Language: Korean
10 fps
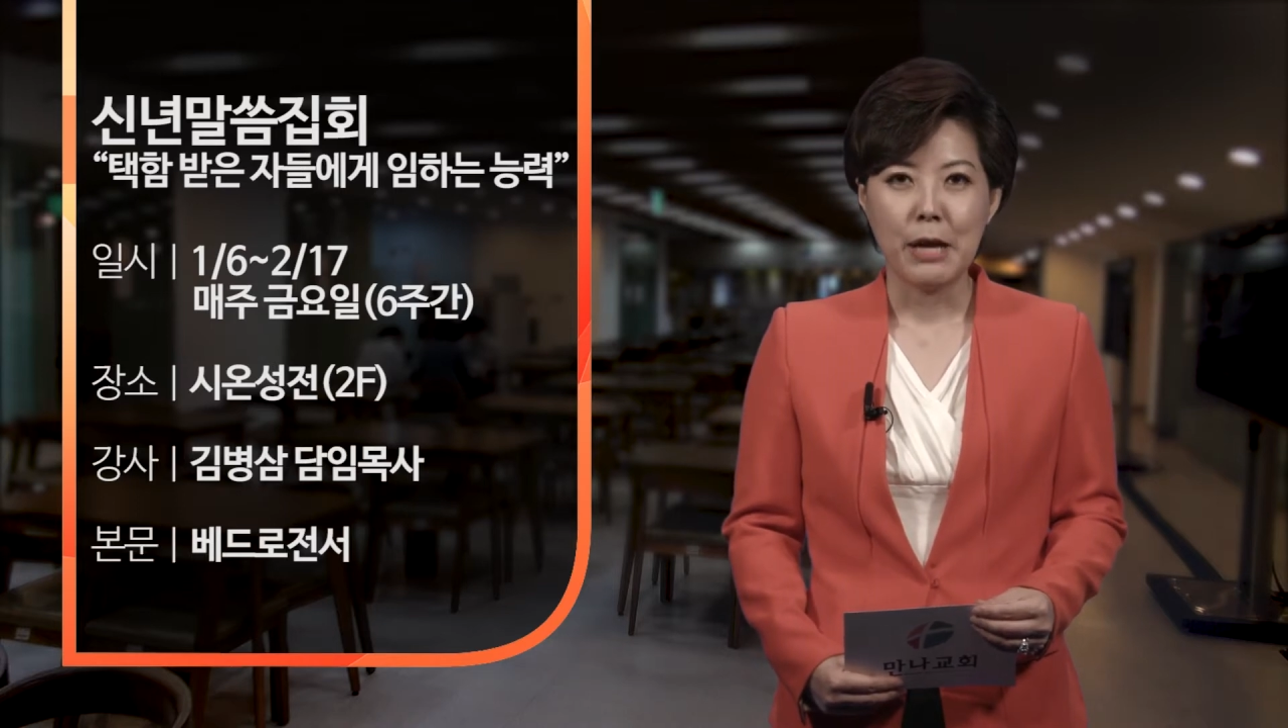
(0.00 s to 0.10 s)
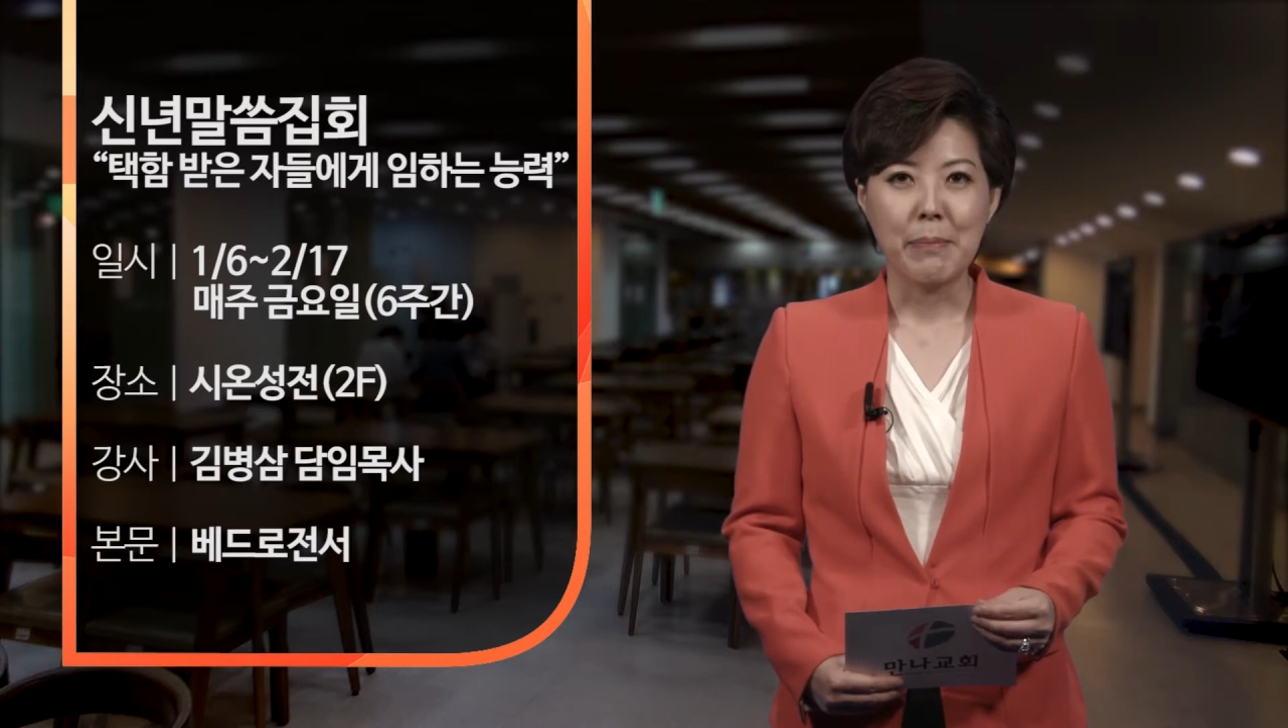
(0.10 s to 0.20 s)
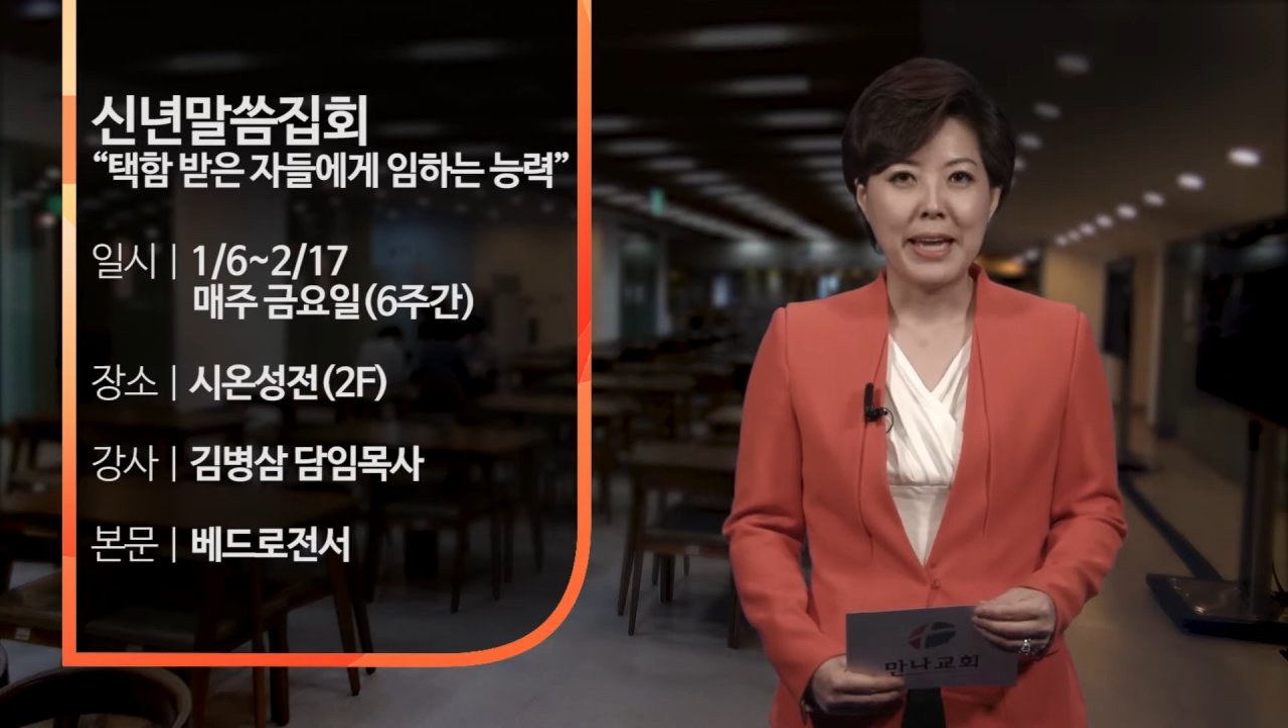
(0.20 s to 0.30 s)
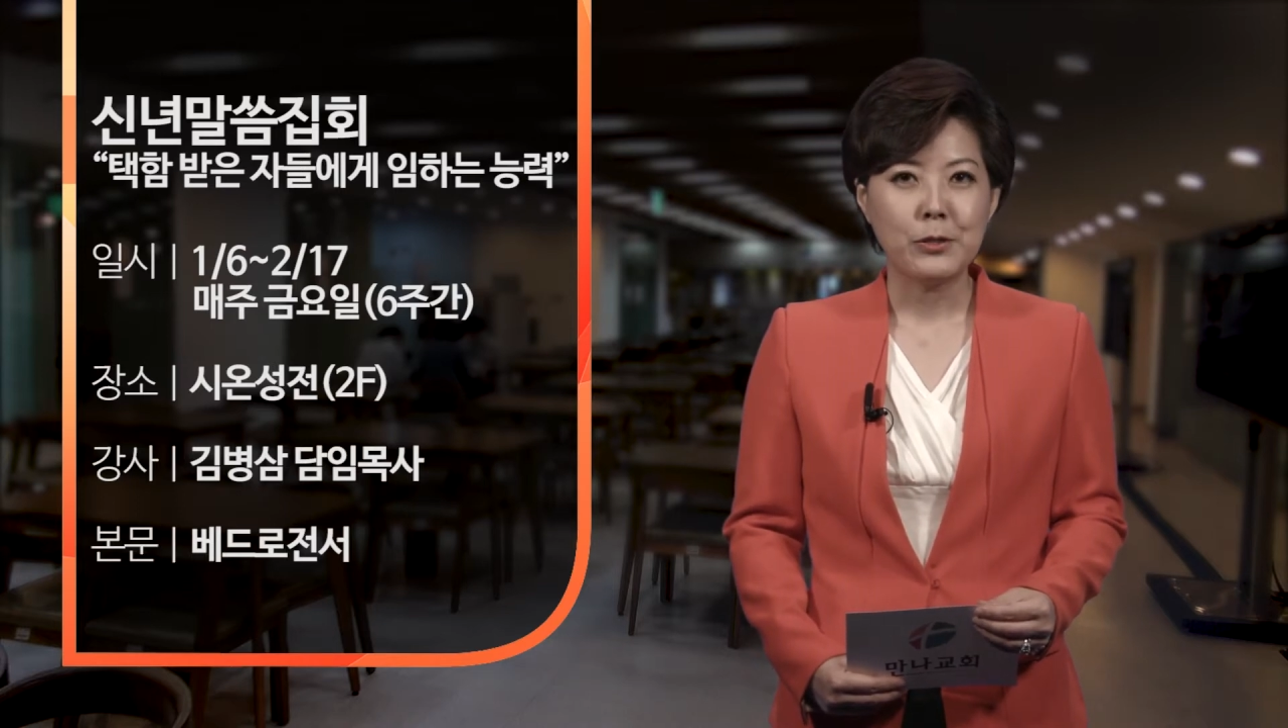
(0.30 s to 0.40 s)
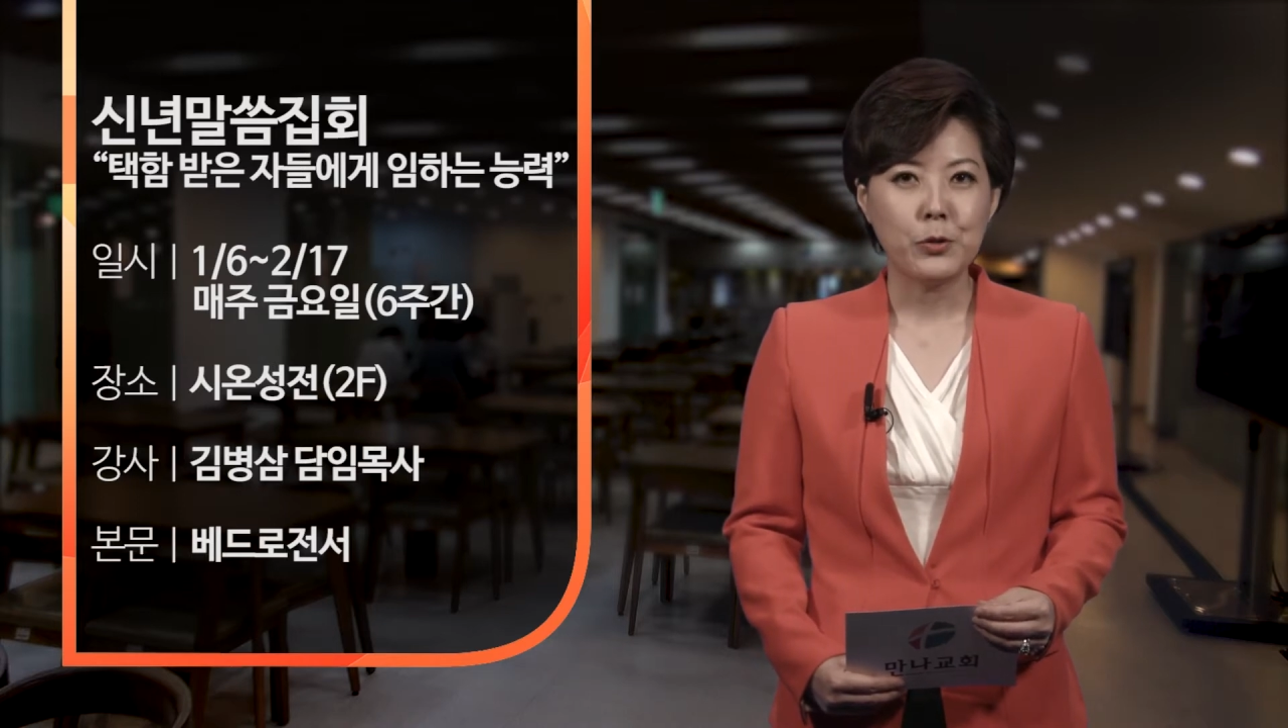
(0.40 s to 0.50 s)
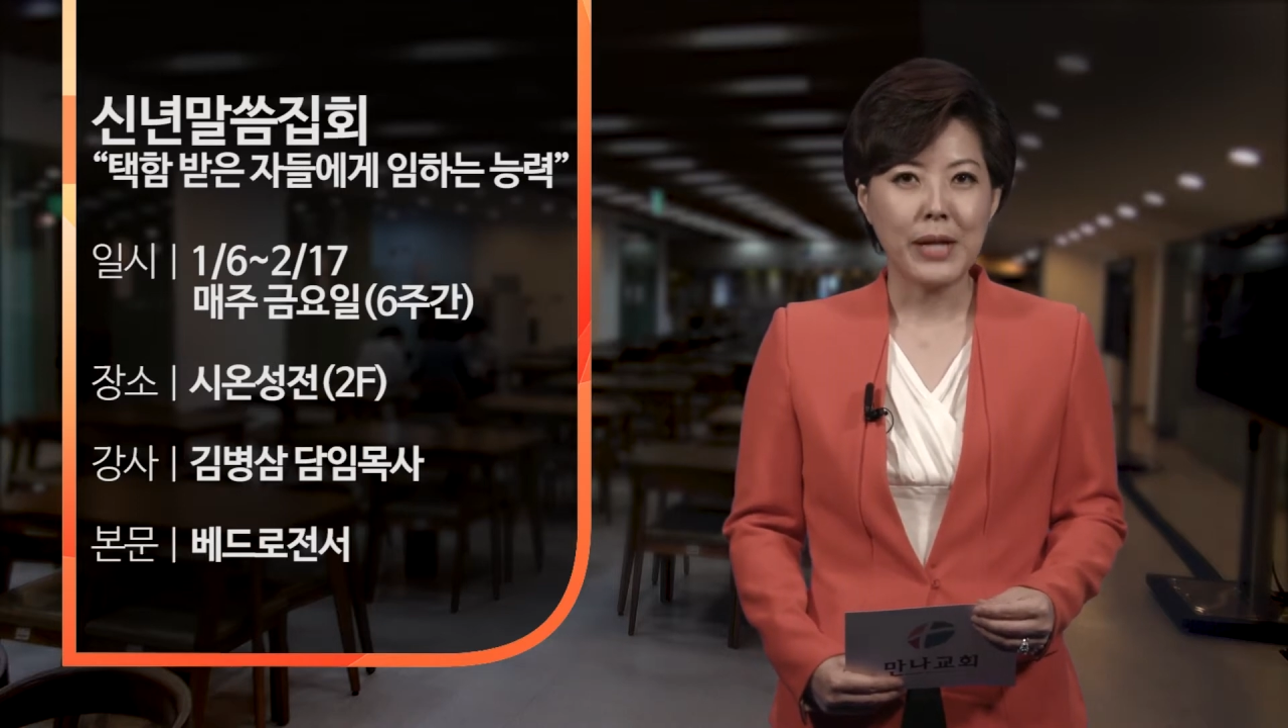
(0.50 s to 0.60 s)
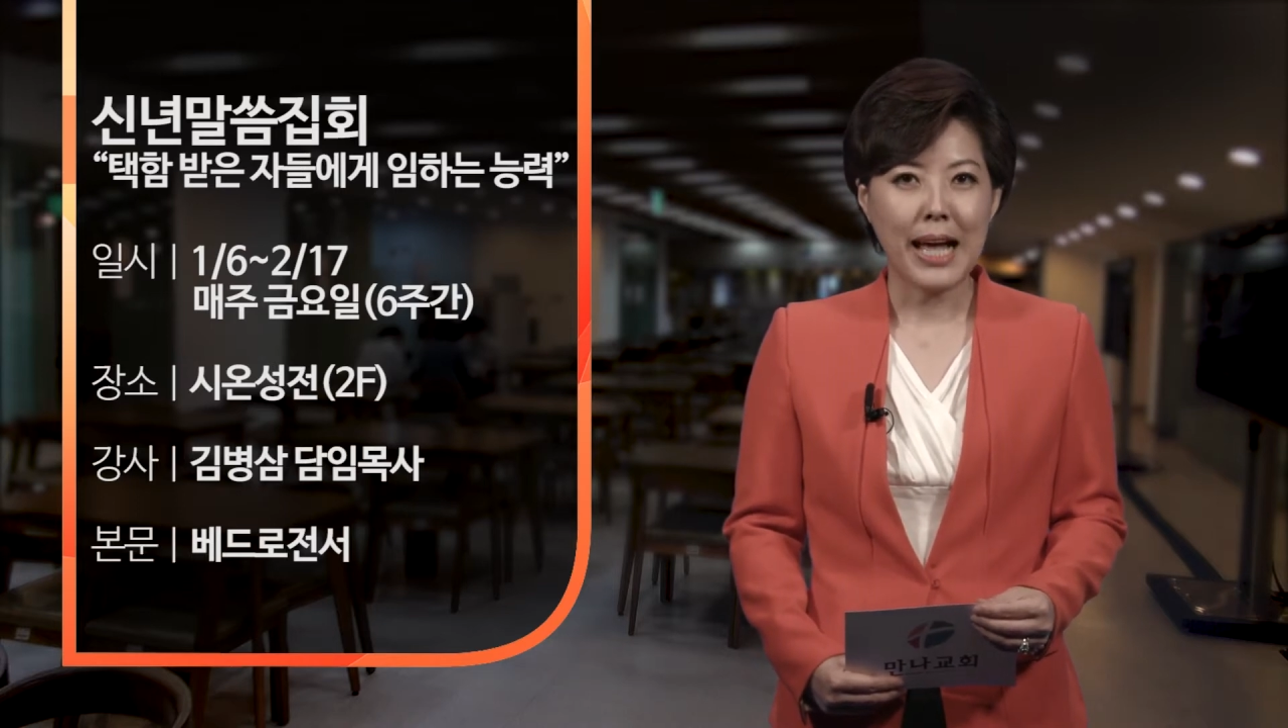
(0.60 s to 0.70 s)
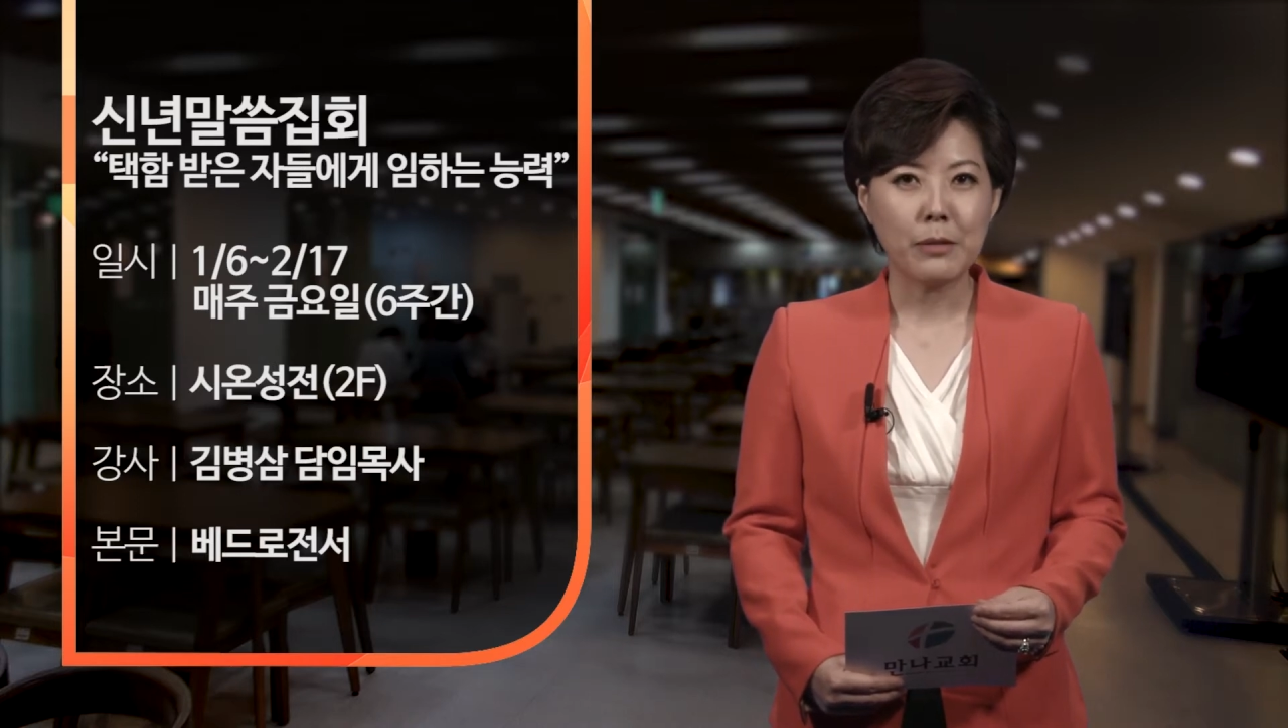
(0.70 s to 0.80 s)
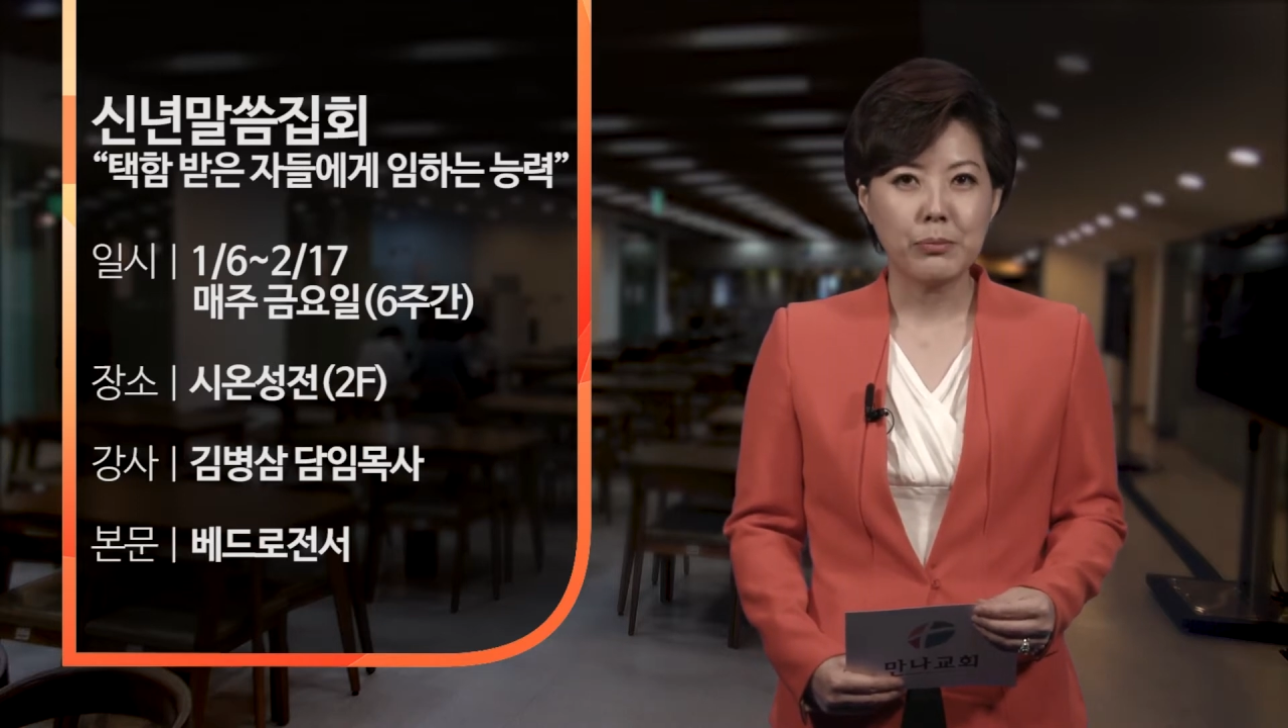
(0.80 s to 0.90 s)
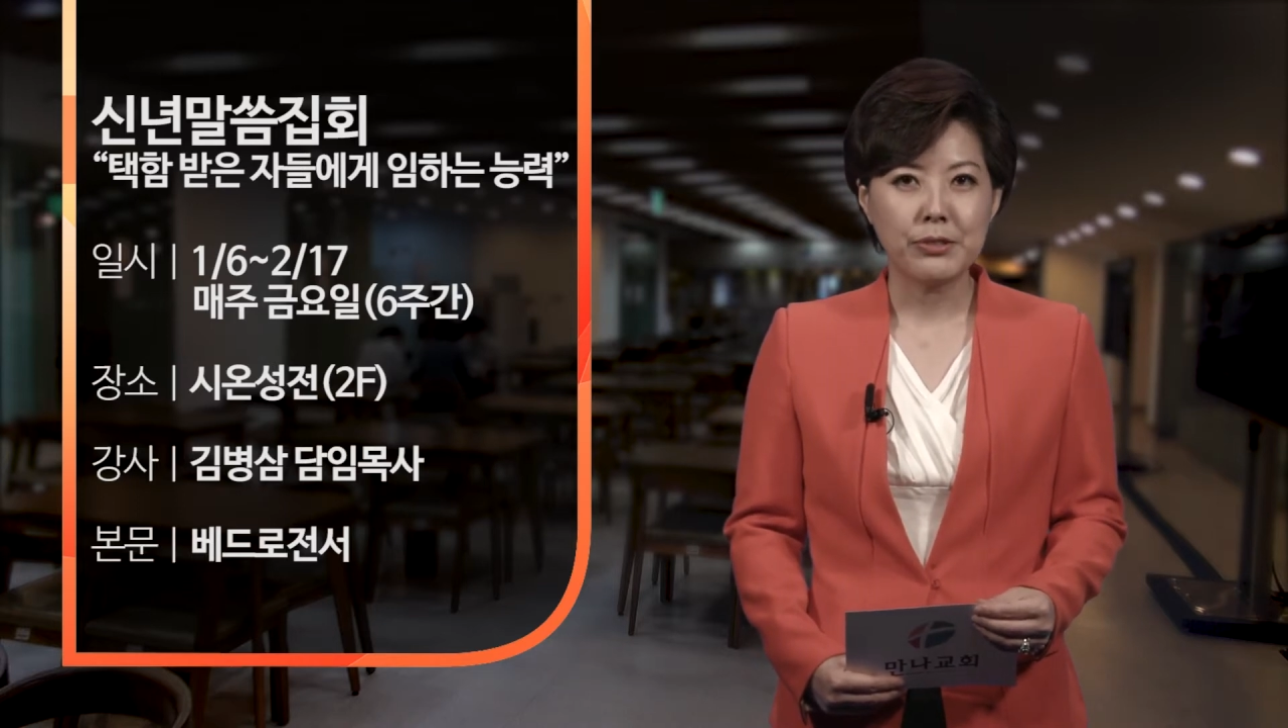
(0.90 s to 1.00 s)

매주 각